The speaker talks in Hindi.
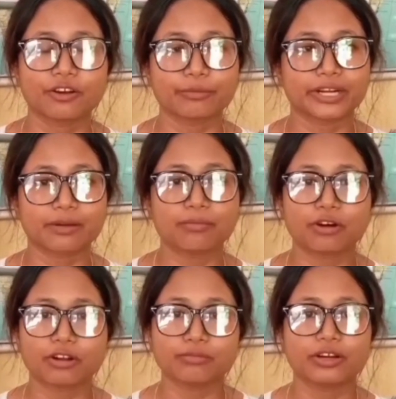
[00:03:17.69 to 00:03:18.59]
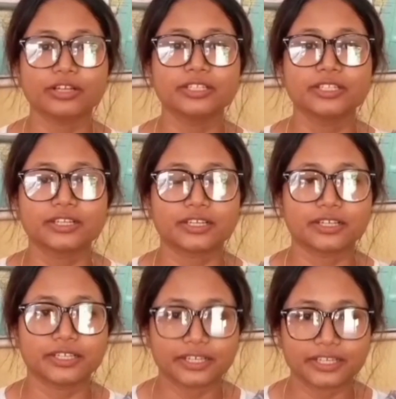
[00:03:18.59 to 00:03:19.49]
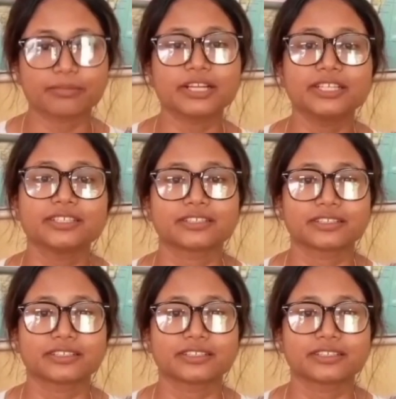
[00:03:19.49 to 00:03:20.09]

और मेरा बहुत बहुत धन्यवाद